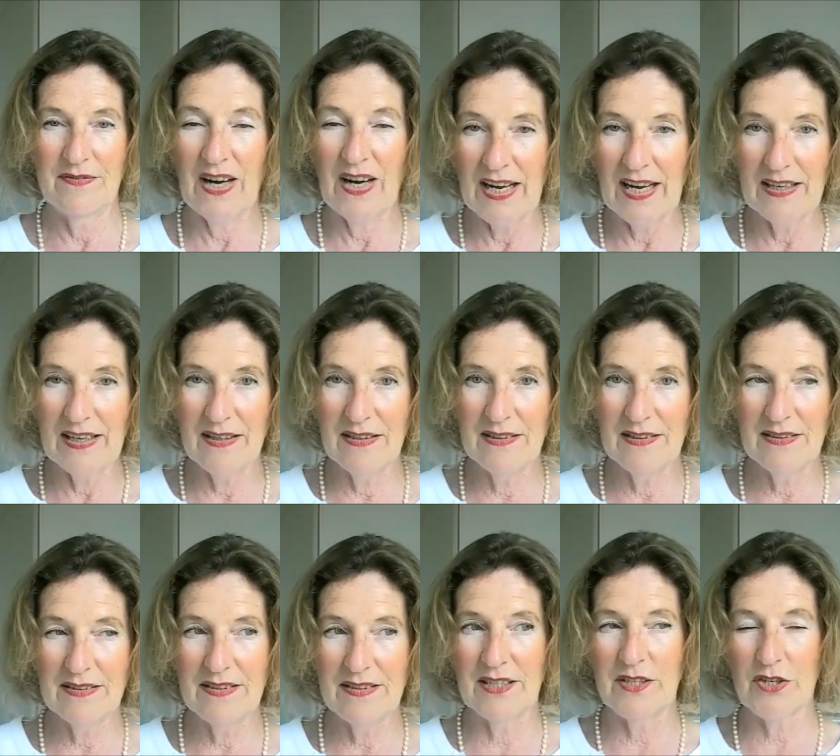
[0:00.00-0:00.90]
weil
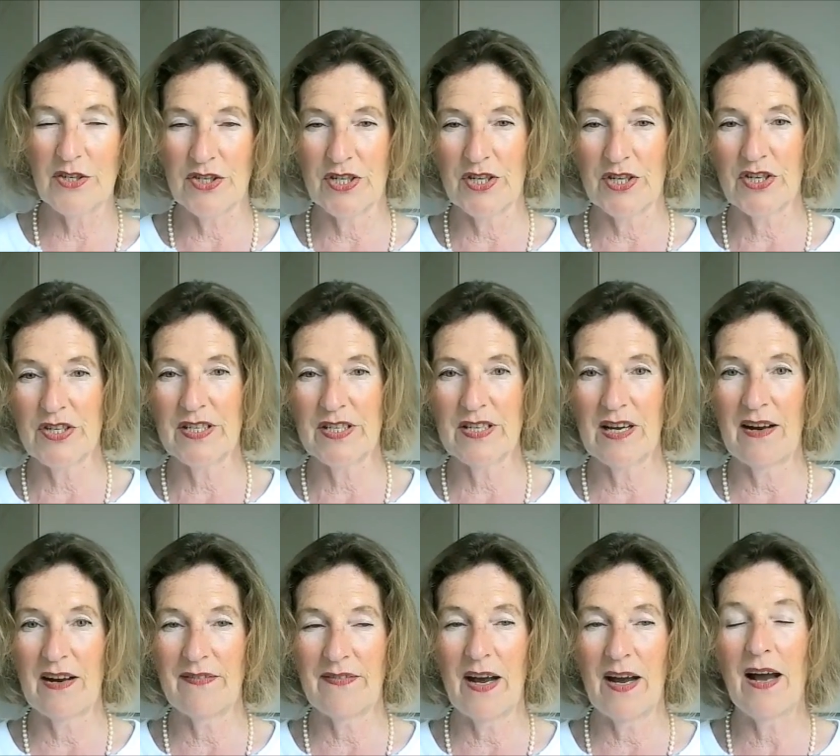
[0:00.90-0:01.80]
die Geschichte
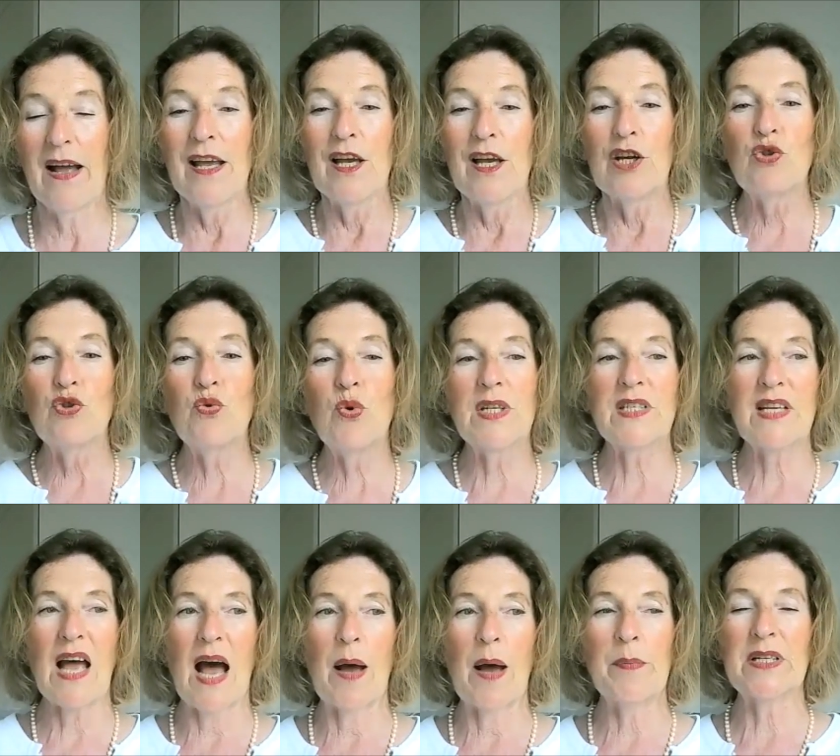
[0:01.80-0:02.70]
da war, nur
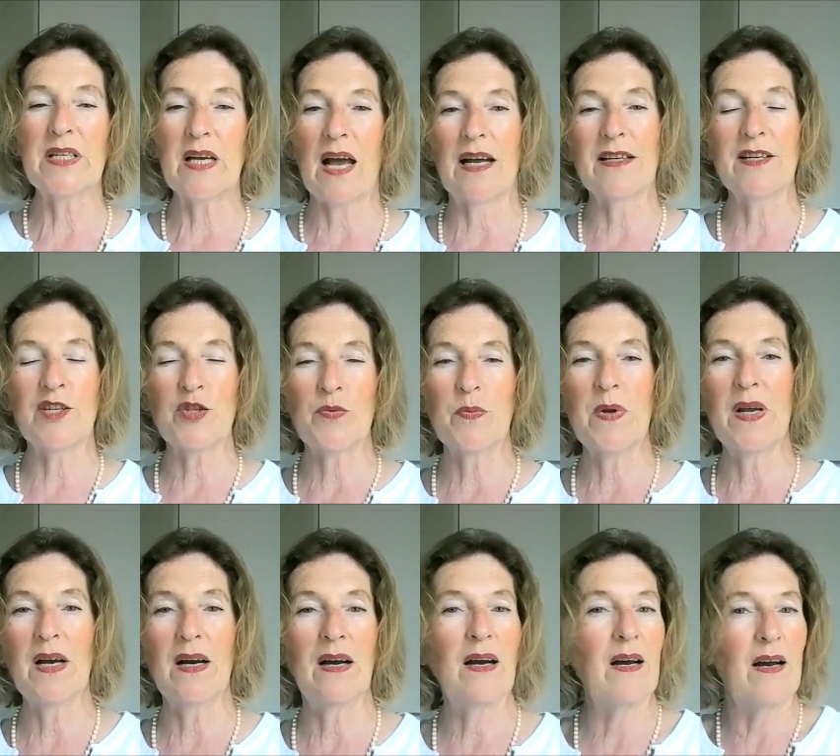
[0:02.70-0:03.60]
damit kann ich
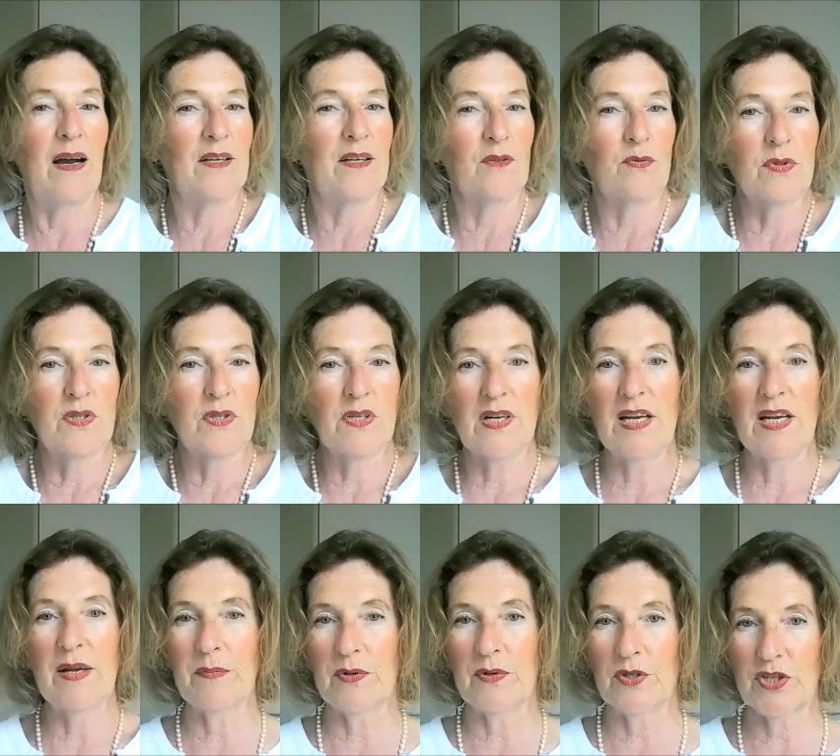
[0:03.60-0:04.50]
mir ein gutes
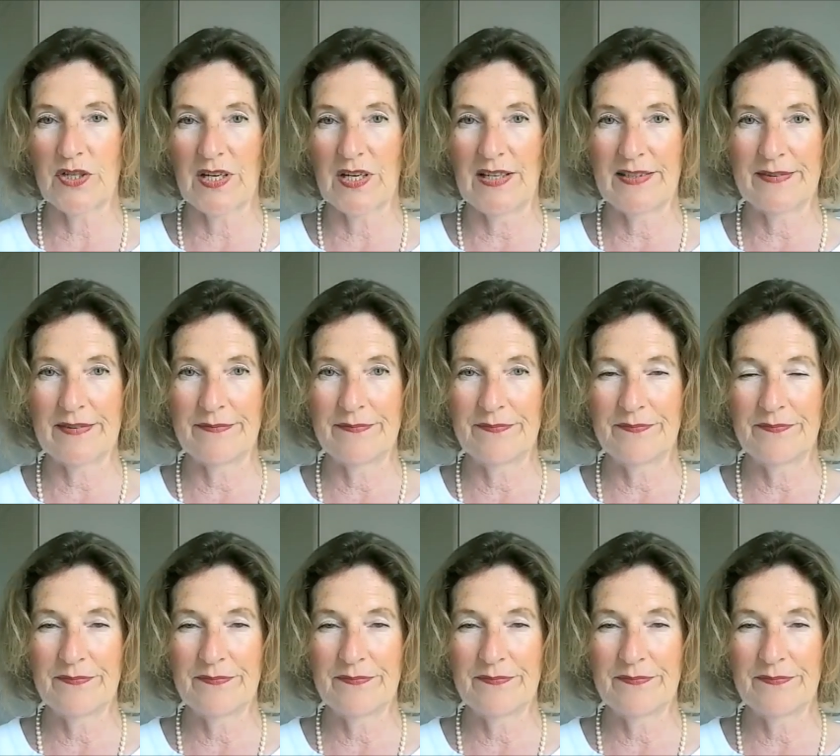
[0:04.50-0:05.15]
Leben gestalten,